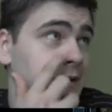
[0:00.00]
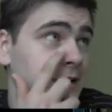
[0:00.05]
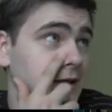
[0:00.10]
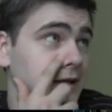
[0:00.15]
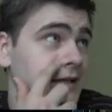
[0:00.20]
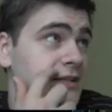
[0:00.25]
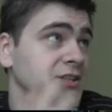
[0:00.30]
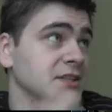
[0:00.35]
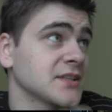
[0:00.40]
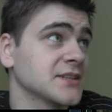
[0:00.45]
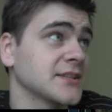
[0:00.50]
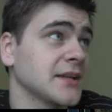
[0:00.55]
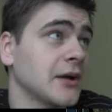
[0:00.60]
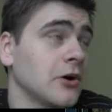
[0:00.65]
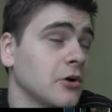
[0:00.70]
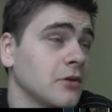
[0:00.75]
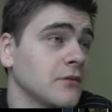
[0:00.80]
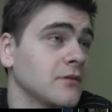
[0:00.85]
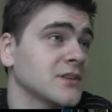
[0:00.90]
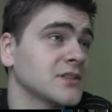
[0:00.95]
jak się
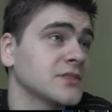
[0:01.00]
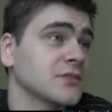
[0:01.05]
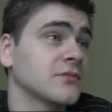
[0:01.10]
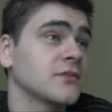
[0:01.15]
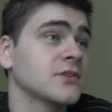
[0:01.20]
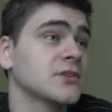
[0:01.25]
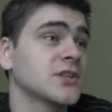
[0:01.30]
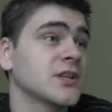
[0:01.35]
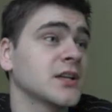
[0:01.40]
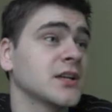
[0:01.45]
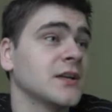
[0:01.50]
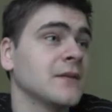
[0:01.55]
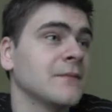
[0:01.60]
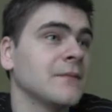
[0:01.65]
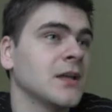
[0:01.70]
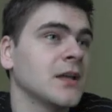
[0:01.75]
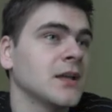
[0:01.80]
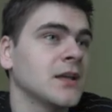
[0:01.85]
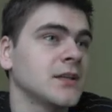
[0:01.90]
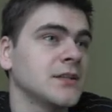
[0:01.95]
zachować w grze,
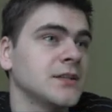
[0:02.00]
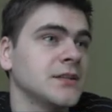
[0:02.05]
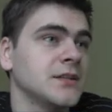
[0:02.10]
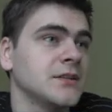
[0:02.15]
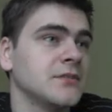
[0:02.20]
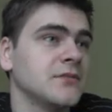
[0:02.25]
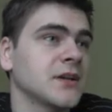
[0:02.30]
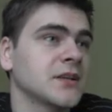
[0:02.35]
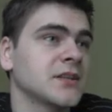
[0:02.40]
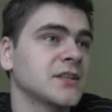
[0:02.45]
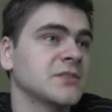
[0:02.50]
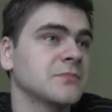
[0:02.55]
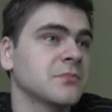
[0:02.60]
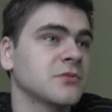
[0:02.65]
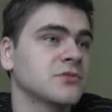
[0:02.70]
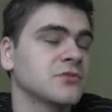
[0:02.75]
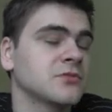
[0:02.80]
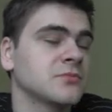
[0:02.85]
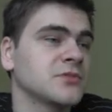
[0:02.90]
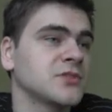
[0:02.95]
i w jaki
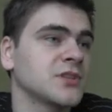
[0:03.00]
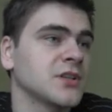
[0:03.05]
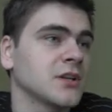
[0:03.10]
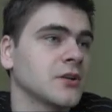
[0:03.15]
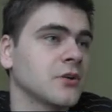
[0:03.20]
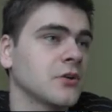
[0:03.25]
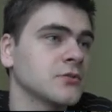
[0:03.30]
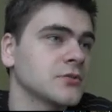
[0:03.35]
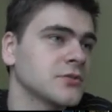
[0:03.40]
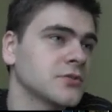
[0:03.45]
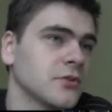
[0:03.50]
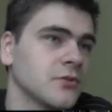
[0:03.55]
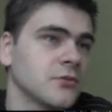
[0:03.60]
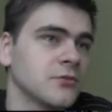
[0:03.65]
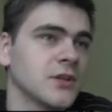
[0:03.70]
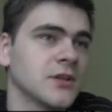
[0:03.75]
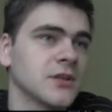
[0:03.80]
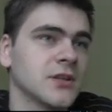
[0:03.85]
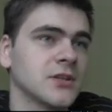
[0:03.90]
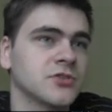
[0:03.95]
sposób się
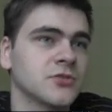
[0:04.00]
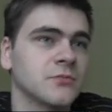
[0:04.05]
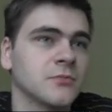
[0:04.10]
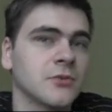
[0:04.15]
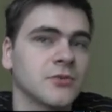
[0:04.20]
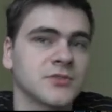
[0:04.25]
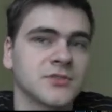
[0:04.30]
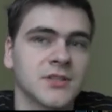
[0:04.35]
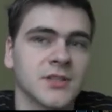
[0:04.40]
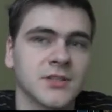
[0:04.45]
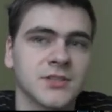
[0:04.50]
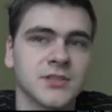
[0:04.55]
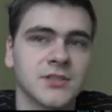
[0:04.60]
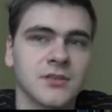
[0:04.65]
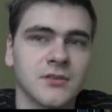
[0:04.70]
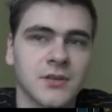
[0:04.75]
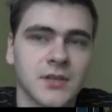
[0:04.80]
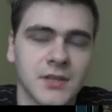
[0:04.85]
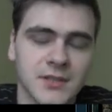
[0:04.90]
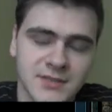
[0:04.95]
kontroluje naszą
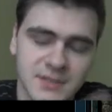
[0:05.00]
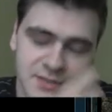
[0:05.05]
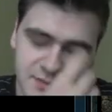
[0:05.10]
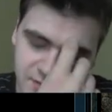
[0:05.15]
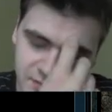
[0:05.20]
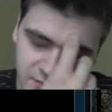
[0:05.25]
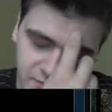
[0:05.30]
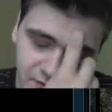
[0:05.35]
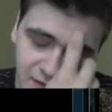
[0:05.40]
postać oraz e,